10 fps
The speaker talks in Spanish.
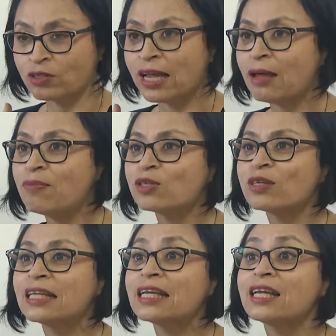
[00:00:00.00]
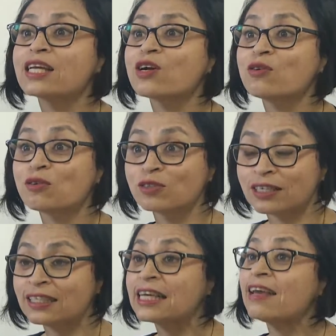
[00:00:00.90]
O sea, la persona tiene que
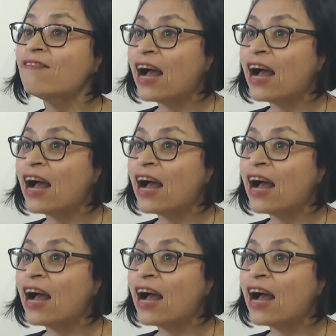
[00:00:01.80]
conocerse que